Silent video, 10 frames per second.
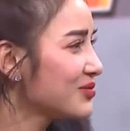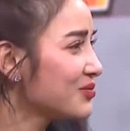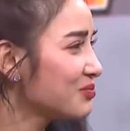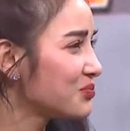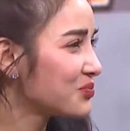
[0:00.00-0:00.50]
อั
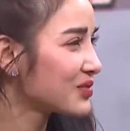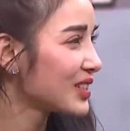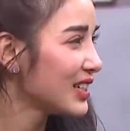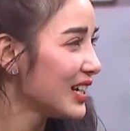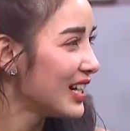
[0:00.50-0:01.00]
นนั้นเรียกออก
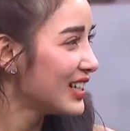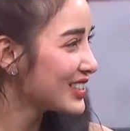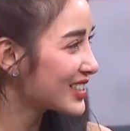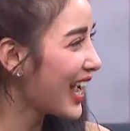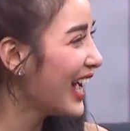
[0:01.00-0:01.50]
จากคอนโดค่ะ
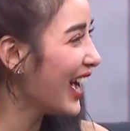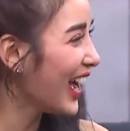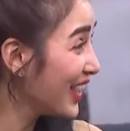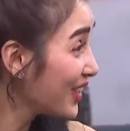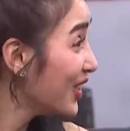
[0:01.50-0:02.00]
พี่ขอบคุณ
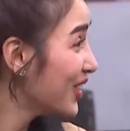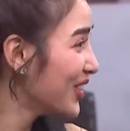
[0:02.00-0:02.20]
ครับ